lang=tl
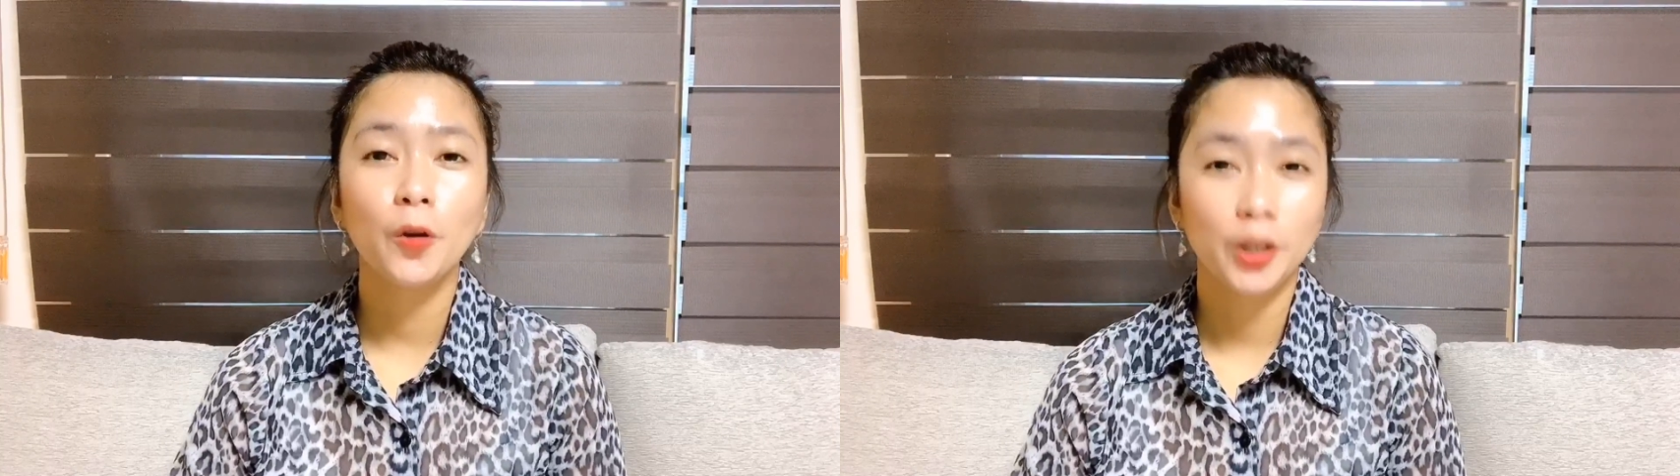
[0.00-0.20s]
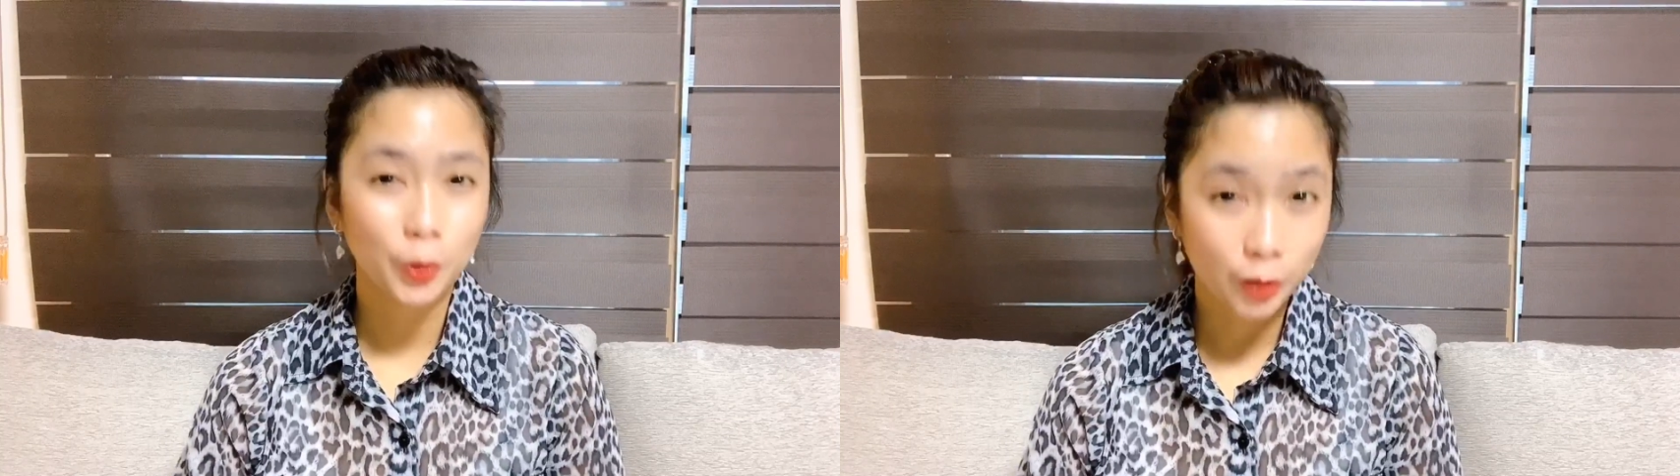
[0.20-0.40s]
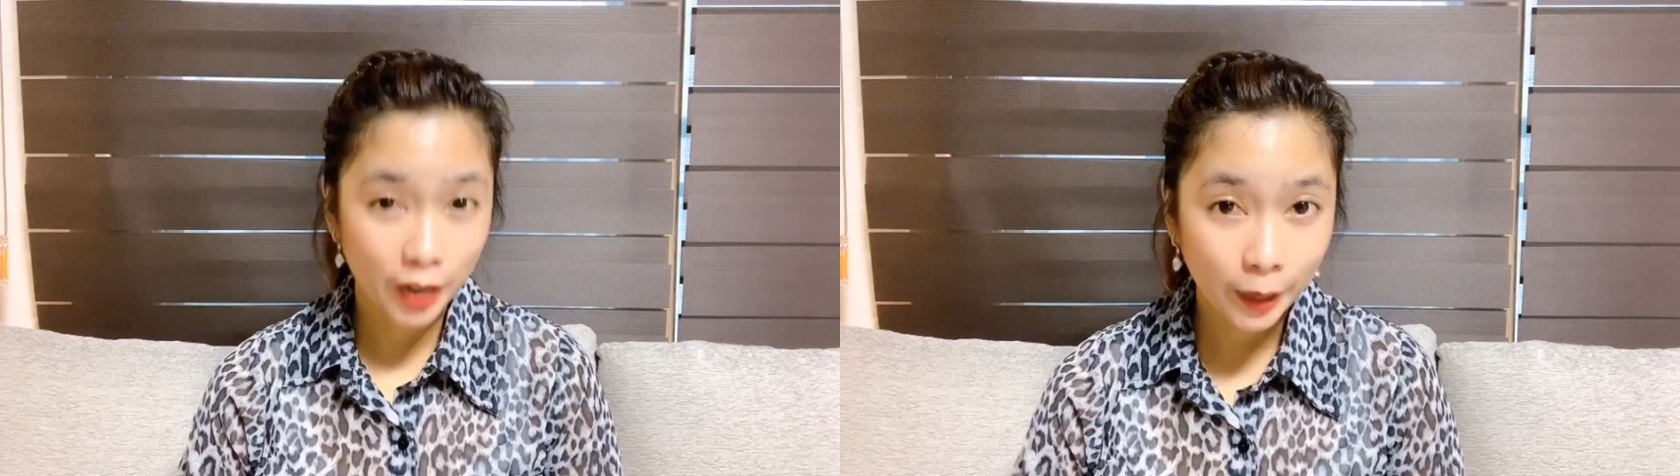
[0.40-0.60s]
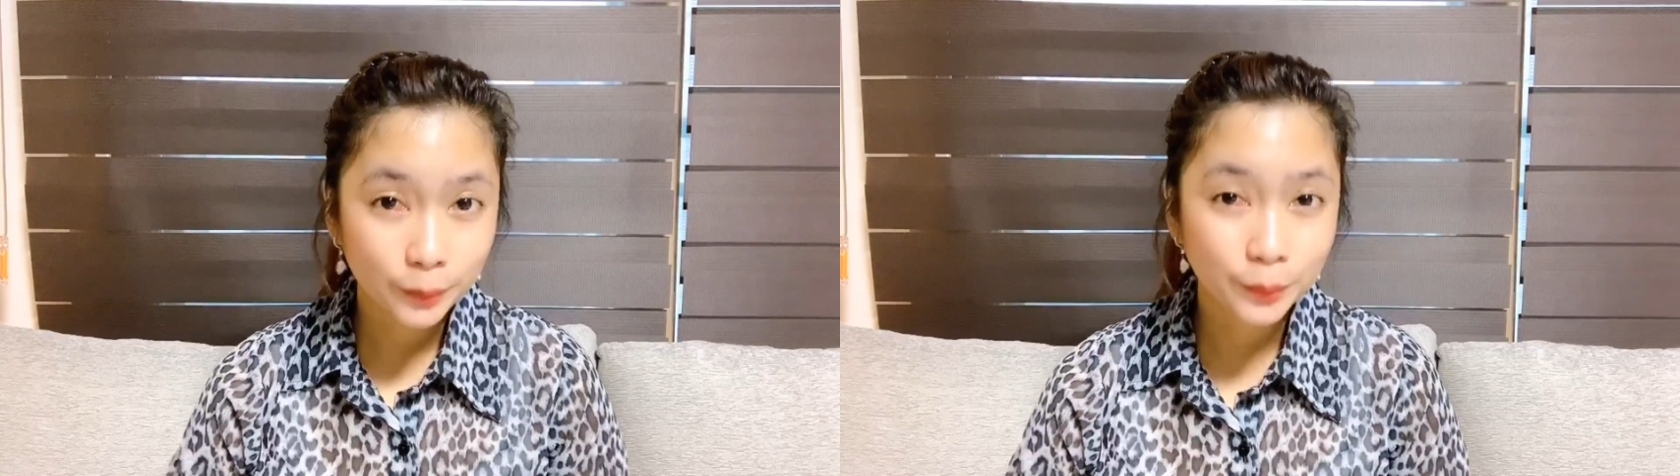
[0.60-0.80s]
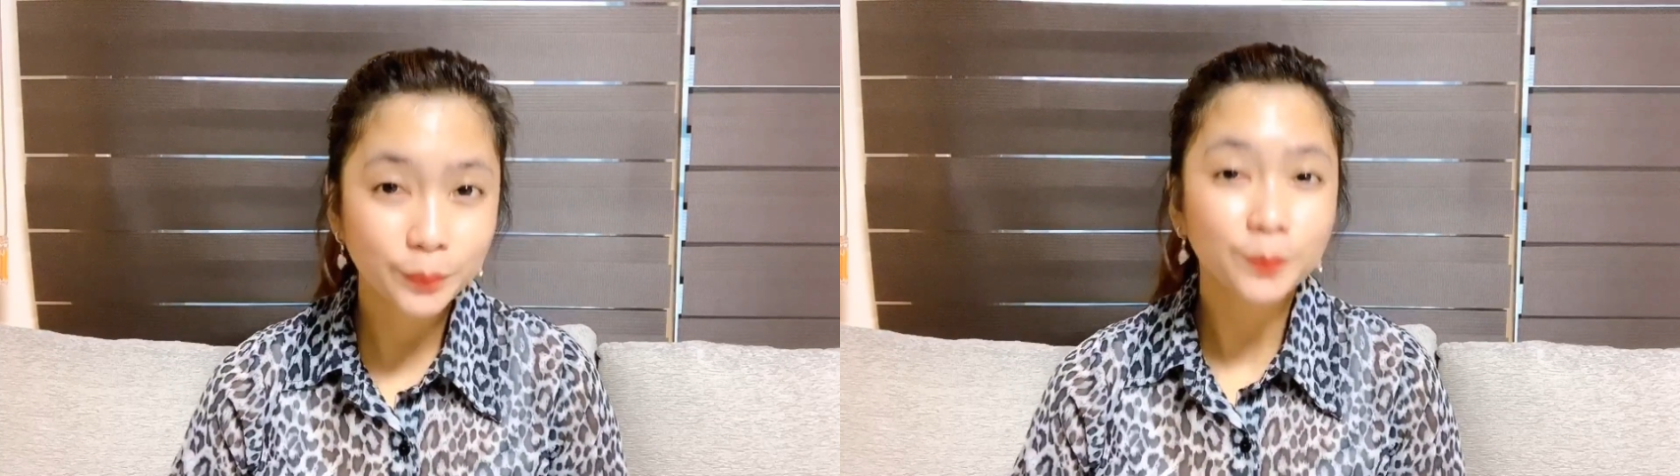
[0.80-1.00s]
i-correct.
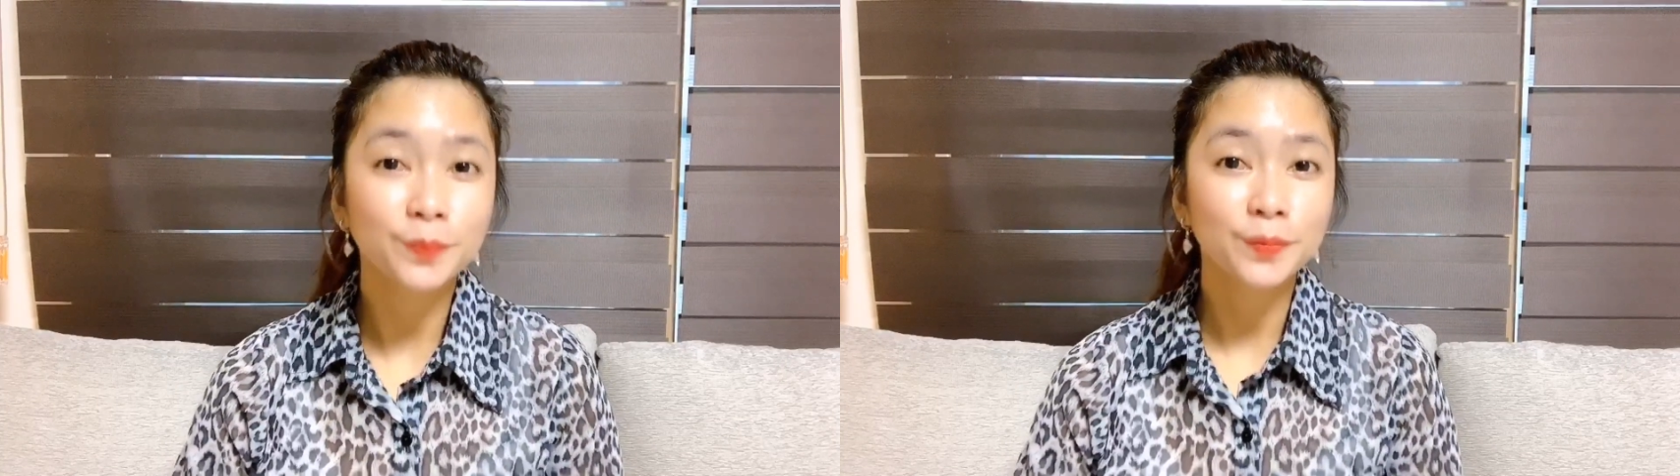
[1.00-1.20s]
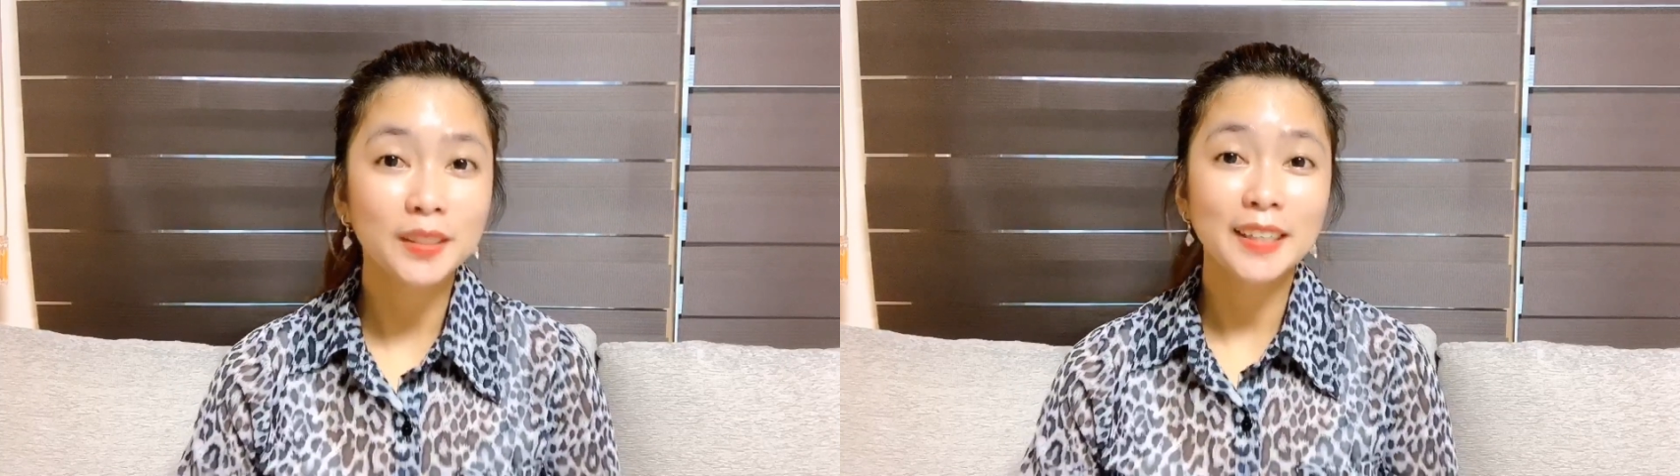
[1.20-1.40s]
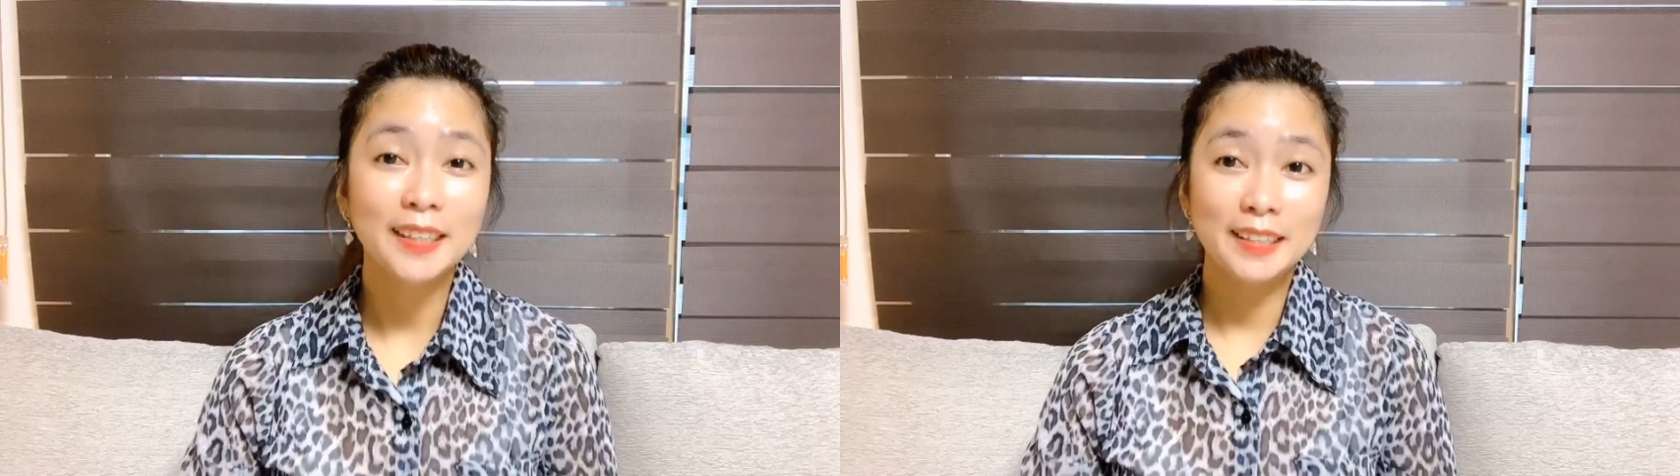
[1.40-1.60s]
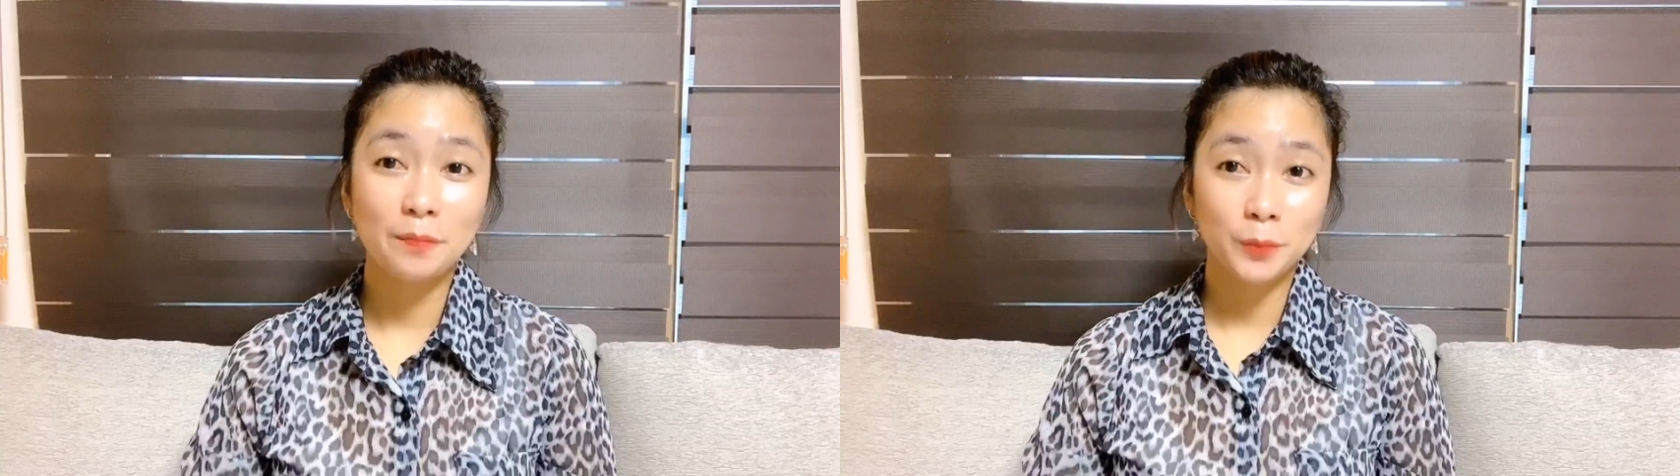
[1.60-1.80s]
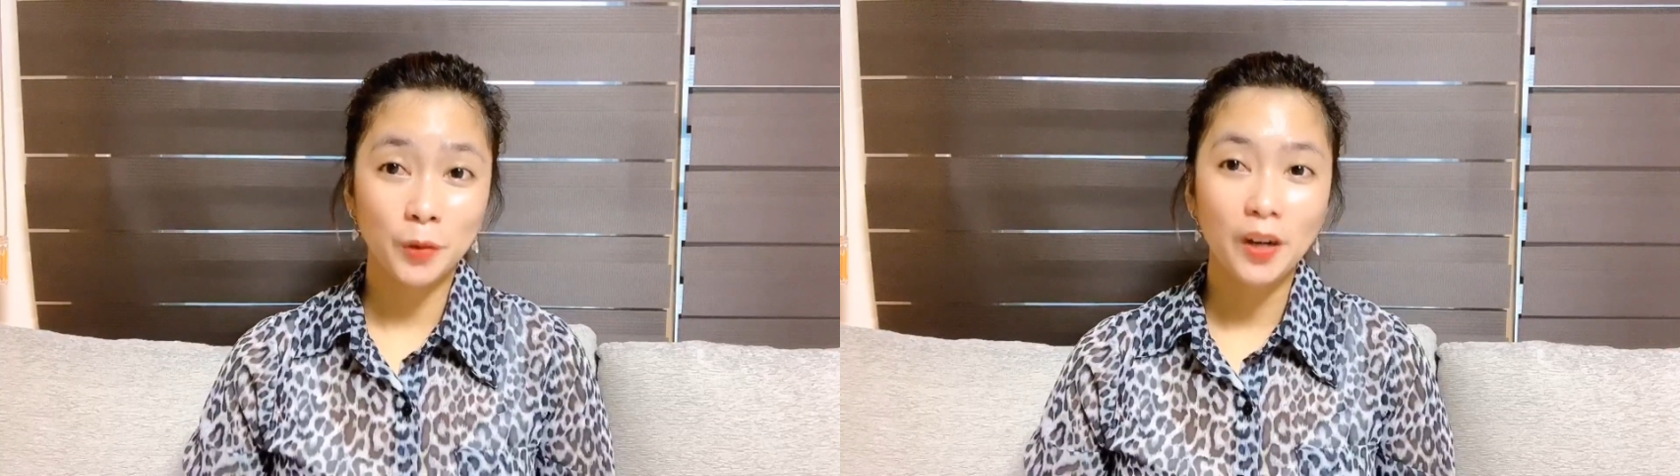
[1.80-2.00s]
Ayan po.